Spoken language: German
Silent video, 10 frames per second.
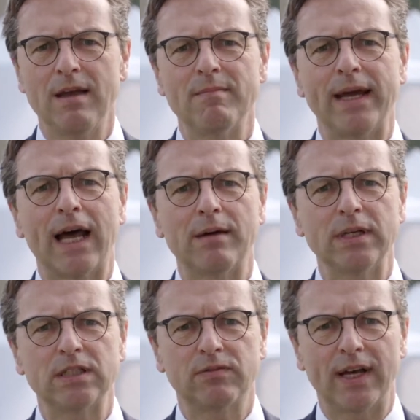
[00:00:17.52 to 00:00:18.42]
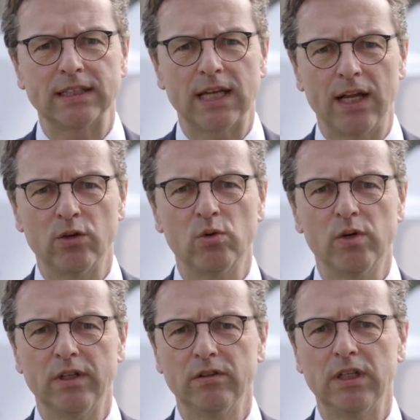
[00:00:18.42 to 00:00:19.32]
Mein Name ist Franz
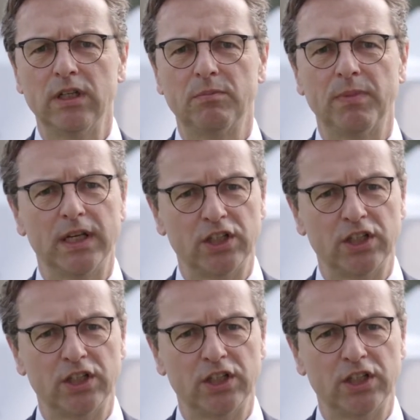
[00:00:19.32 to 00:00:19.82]
Hanonkur und ich bin